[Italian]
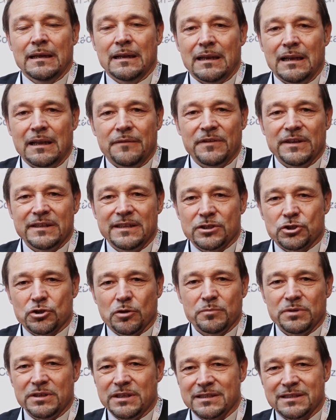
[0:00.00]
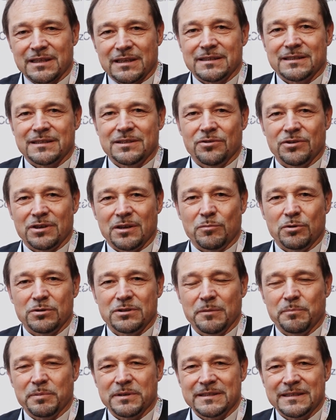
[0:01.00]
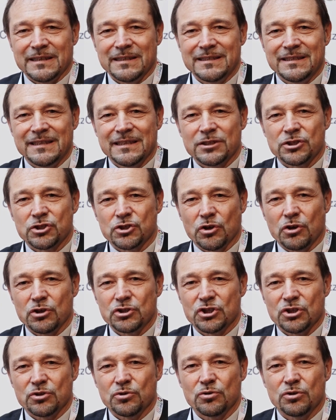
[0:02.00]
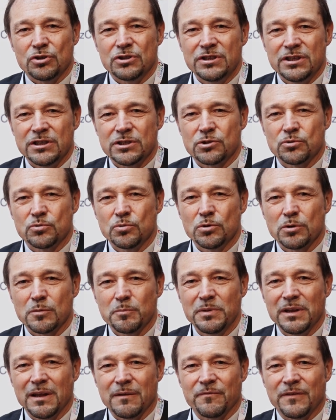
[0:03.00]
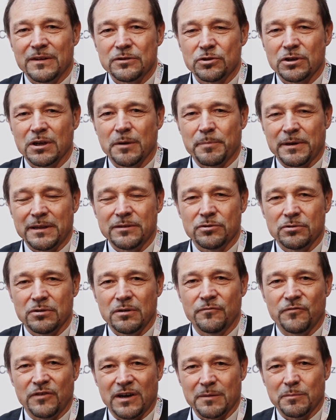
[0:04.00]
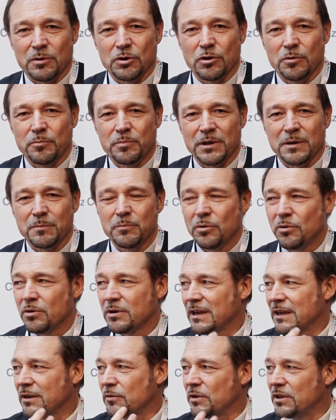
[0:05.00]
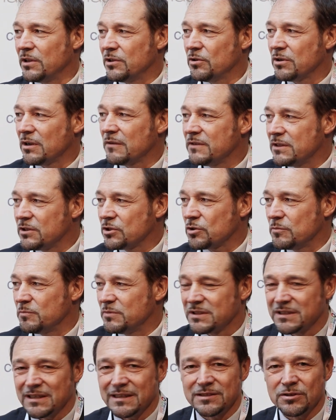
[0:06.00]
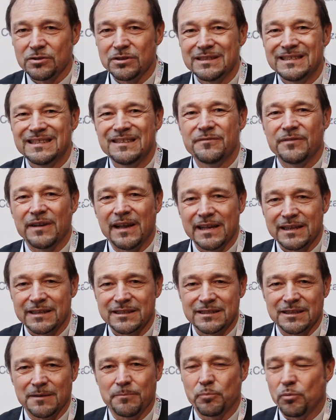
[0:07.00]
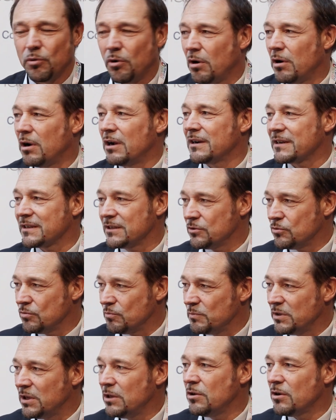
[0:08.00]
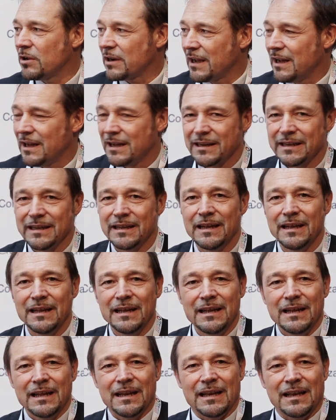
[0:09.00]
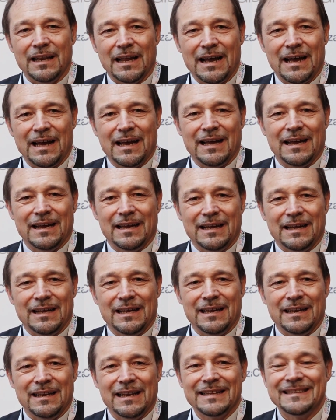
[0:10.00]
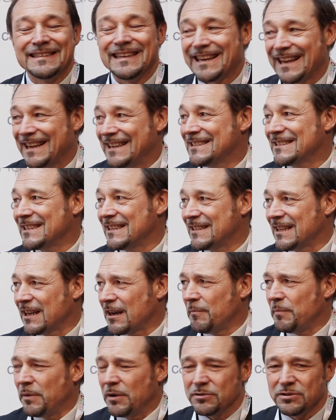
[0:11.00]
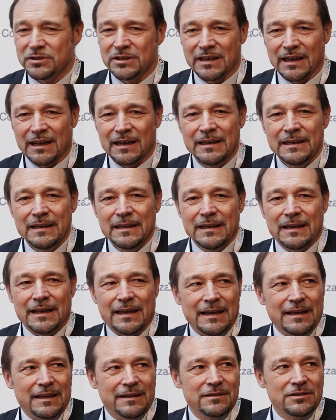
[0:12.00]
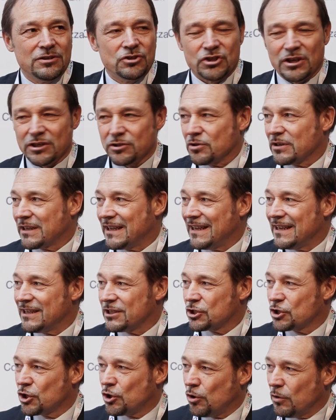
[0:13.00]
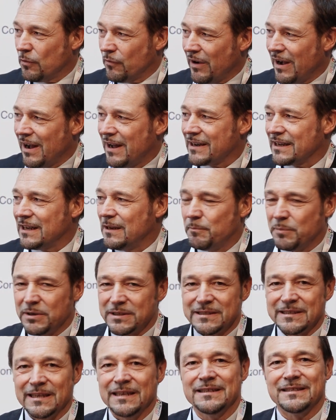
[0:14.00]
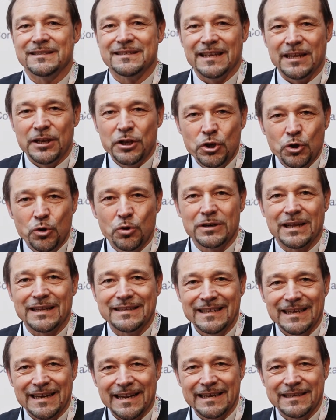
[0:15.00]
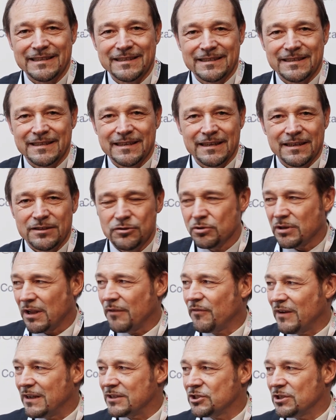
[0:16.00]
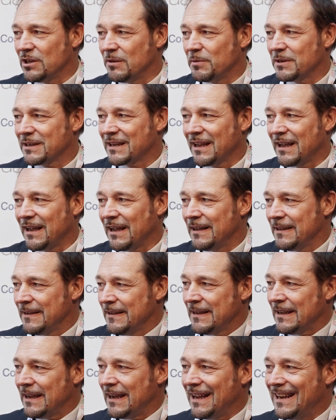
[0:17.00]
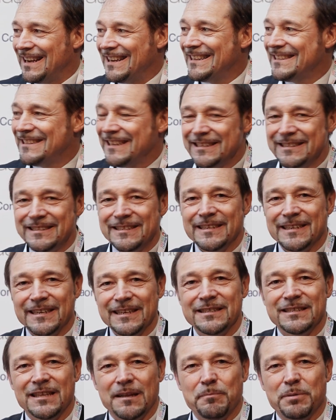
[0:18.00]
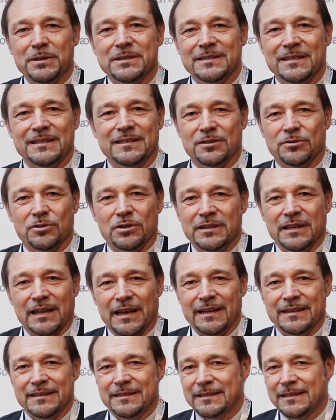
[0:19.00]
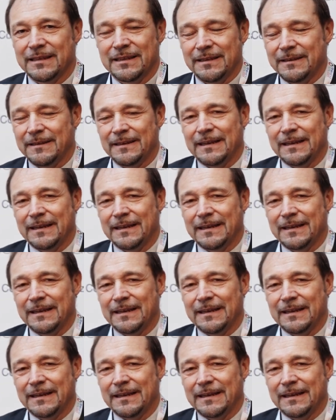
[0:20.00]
Le vie di somministrazione, molti pazienti associano disturbi al fatto che prendono il farmaco per bocca e quindi una via di somministrazione diversa può migliorare la, uh, l'aderenza terapeutica. Eh, certo che scovare il paziente non aderente non è facile perché eh, l'identikit del paziente non aderente